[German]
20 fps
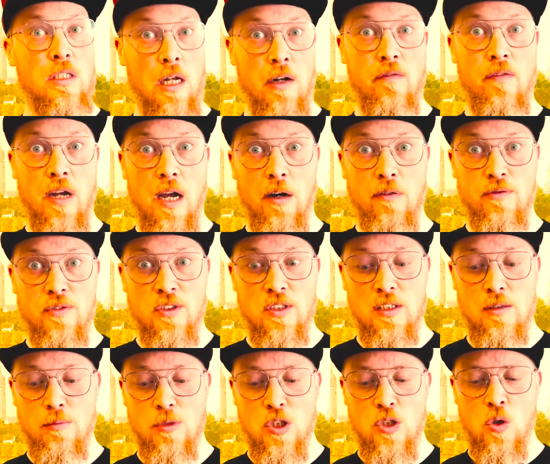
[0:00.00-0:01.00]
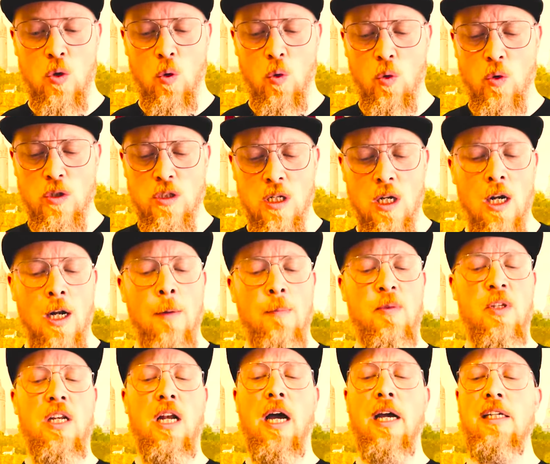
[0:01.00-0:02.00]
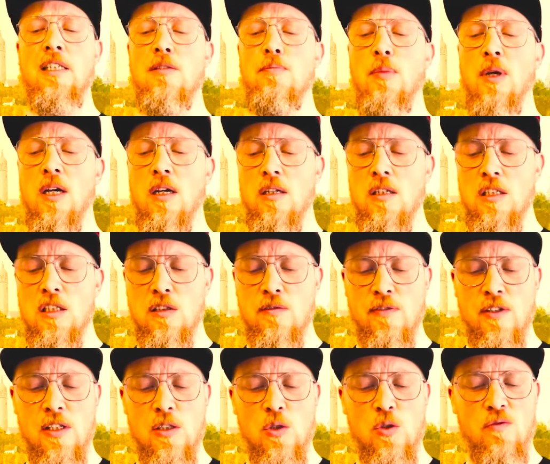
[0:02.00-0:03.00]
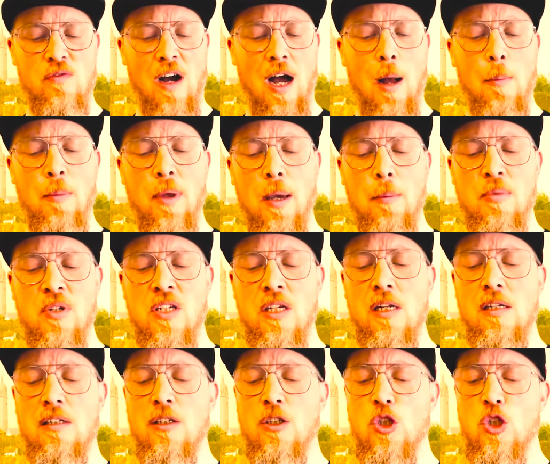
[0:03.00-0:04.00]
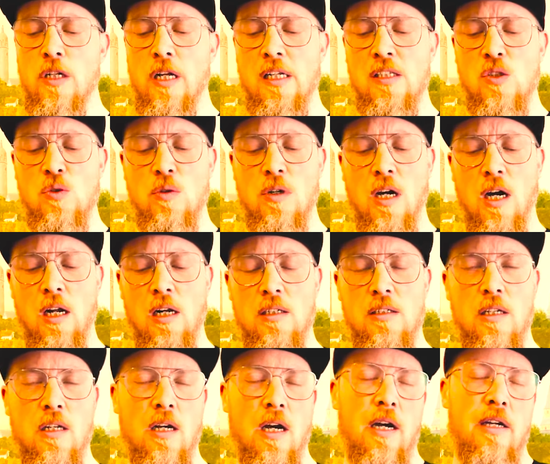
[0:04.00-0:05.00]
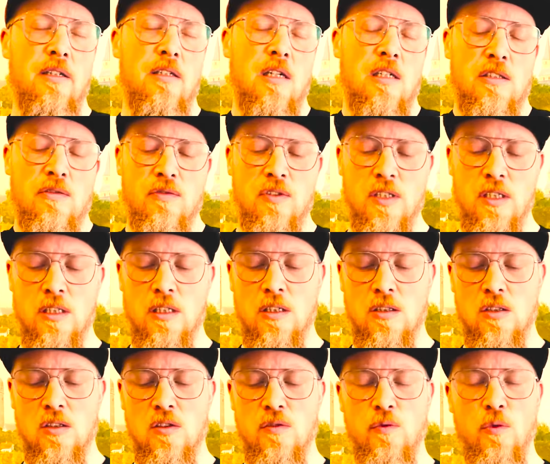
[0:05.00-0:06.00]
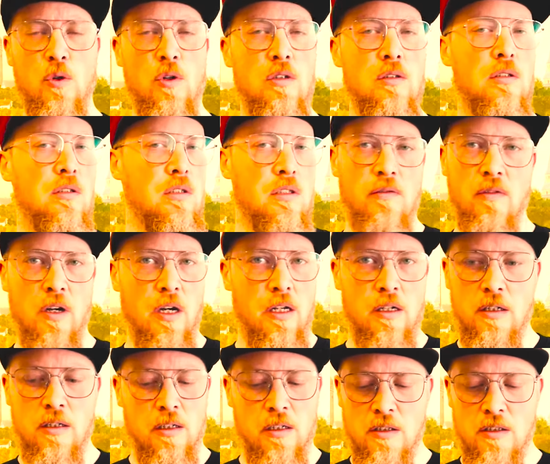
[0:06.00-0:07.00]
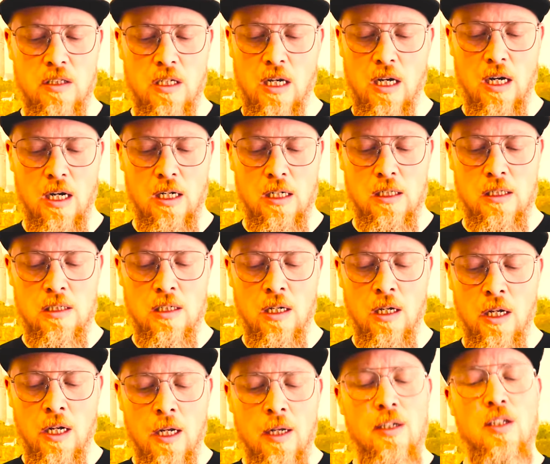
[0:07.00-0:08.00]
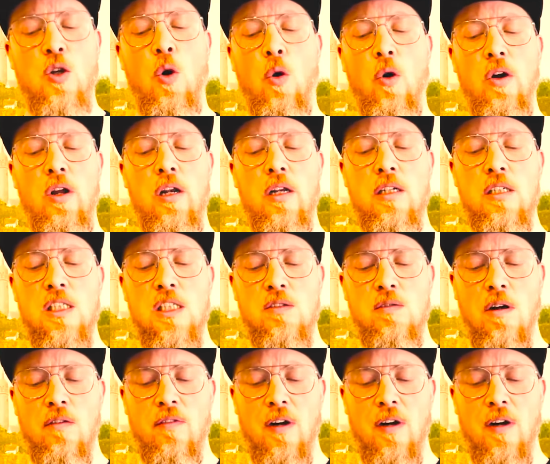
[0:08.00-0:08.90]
Dann werfen sie mit Kot. Den Eisbären ist viel zu warm, Reptilien schnell zu kalt. Den Eintagsfliegen ist es Wurst, sie werden nicht sehr alt. Die Eule ist zwar